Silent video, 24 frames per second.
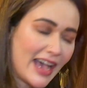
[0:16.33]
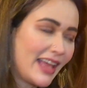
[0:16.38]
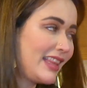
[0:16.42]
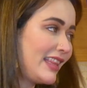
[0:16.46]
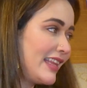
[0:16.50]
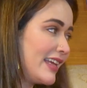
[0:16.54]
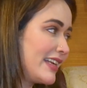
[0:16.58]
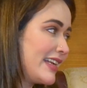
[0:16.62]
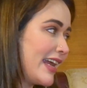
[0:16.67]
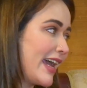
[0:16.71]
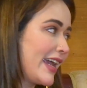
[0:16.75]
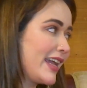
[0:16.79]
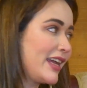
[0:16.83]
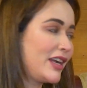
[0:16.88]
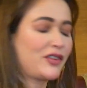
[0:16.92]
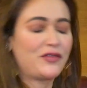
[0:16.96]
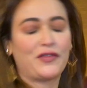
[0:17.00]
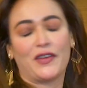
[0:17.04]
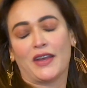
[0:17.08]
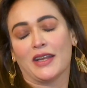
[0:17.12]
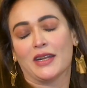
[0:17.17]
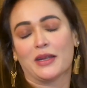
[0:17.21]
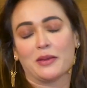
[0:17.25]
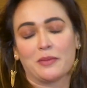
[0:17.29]
আল্লাহ
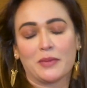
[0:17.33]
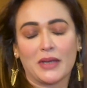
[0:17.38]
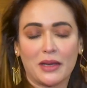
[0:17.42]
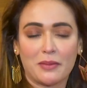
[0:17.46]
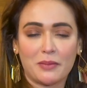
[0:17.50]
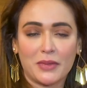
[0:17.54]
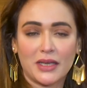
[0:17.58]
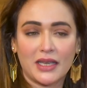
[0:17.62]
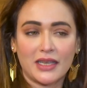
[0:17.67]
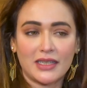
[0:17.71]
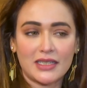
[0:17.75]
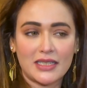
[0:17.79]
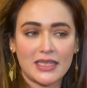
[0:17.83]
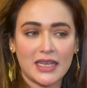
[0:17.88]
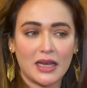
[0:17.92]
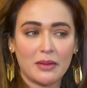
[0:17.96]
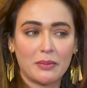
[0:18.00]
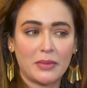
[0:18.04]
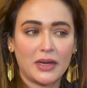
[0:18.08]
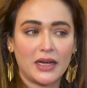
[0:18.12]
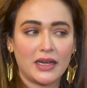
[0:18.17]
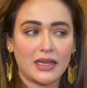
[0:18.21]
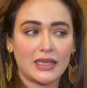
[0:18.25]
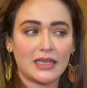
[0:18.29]
হার্ট ফ্যান আমি আমি সে
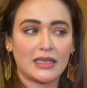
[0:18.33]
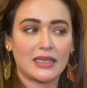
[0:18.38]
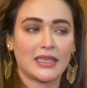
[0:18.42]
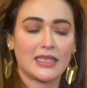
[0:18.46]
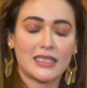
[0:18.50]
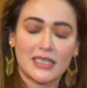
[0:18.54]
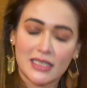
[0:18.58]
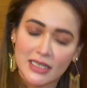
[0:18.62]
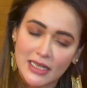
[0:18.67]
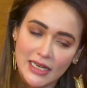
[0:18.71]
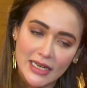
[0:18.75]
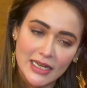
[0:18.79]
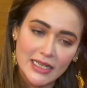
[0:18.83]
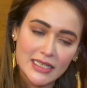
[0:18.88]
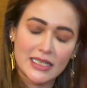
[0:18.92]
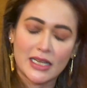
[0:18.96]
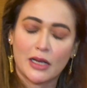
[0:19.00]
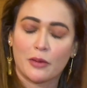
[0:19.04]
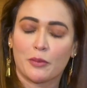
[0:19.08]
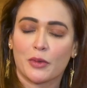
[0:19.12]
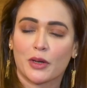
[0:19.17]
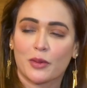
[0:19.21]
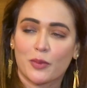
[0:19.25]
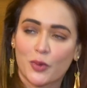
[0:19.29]
আমার টিচার
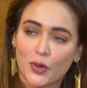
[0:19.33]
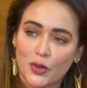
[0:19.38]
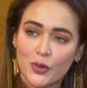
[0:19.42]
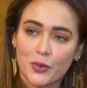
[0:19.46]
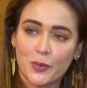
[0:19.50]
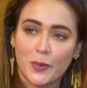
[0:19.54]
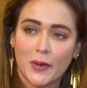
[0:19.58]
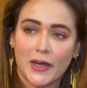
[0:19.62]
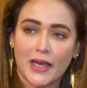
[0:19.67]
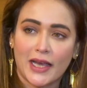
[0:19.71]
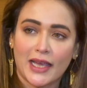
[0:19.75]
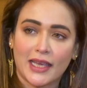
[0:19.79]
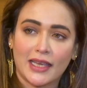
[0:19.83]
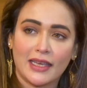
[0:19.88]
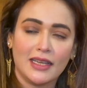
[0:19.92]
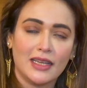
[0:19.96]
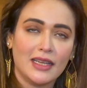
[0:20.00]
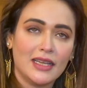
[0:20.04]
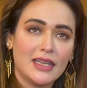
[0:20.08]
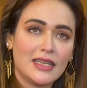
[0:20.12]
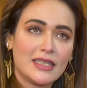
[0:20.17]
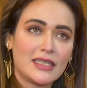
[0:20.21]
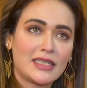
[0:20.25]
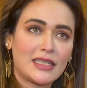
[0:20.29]
সে আমার বড় ভাই
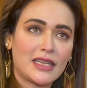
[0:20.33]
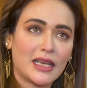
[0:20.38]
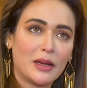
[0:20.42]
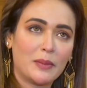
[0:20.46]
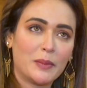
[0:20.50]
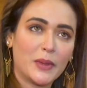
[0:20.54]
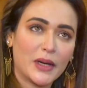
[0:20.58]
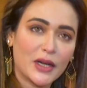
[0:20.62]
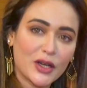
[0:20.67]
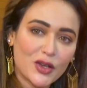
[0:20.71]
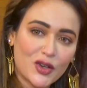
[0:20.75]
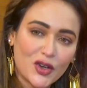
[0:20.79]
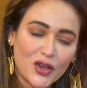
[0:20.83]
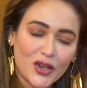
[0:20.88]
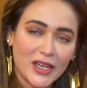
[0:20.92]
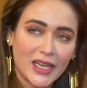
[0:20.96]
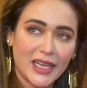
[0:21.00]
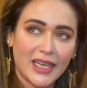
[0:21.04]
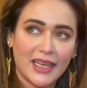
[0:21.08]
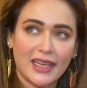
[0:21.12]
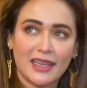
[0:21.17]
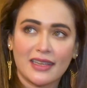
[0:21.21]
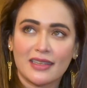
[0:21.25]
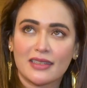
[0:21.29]
সে আমার
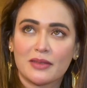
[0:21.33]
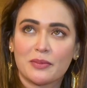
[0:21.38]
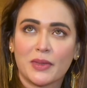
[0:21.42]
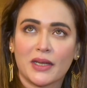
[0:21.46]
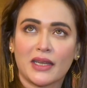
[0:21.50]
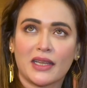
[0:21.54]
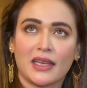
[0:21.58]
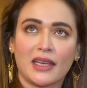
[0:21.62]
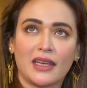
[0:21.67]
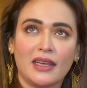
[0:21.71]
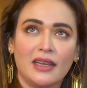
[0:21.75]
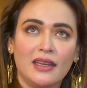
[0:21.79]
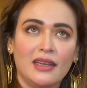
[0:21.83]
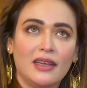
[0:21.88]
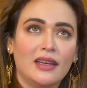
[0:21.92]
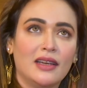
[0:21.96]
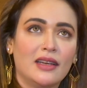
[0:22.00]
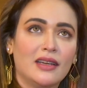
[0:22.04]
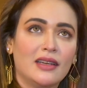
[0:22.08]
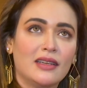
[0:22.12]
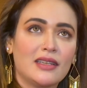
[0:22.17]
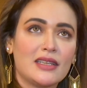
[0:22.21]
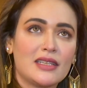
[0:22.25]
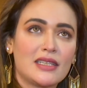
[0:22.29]
কলিগ মানে
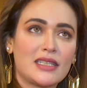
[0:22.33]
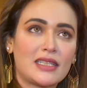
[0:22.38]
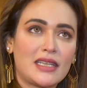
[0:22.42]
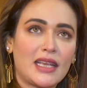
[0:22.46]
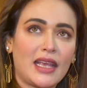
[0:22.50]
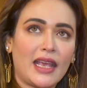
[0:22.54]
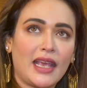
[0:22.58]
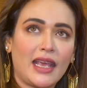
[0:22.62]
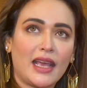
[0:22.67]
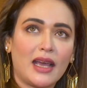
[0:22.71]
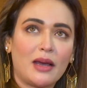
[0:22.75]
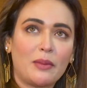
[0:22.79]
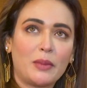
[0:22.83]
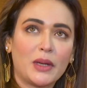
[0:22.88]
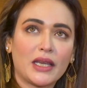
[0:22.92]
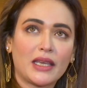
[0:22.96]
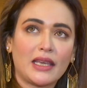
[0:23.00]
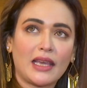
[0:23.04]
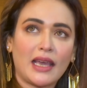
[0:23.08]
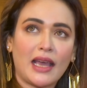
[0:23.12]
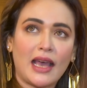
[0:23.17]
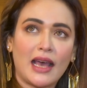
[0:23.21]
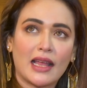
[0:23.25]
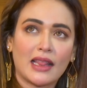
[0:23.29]
সে
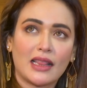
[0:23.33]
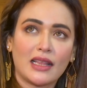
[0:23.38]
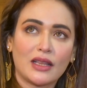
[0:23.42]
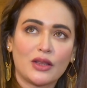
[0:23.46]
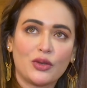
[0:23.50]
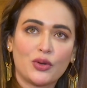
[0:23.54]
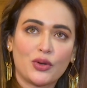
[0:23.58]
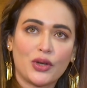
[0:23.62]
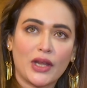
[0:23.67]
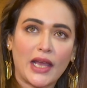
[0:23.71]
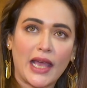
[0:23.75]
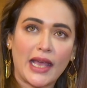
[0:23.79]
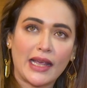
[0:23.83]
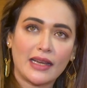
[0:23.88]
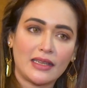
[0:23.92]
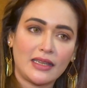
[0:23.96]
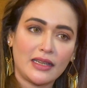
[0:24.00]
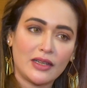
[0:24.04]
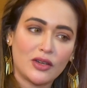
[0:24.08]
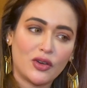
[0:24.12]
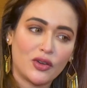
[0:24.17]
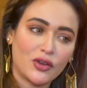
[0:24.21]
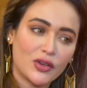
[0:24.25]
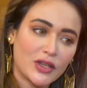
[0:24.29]
আমাকে হাতে ধরে
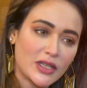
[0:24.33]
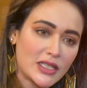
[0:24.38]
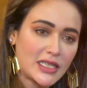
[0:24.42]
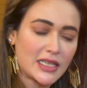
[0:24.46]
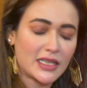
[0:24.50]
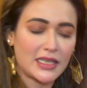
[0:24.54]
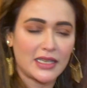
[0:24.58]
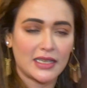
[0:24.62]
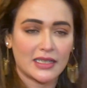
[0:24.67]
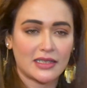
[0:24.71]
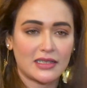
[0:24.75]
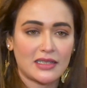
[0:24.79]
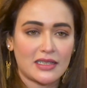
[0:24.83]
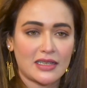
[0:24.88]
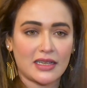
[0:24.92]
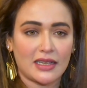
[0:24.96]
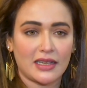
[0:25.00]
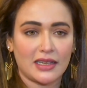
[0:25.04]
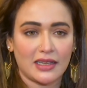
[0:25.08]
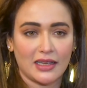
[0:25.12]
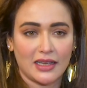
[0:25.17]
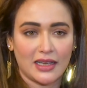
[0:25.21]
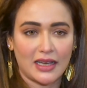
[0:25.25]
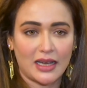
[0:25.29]
অ্যাক্টিং অনেক শিখিয়েছে
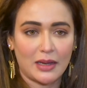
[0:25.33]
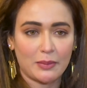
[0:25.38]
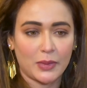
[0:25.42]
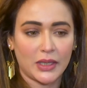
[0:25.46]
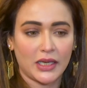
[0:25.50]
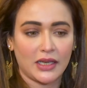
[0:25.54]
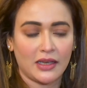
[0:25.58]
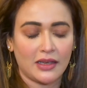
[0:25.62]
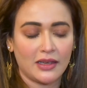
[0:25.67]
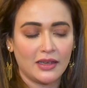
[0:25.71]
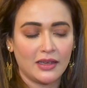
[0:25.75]
আমি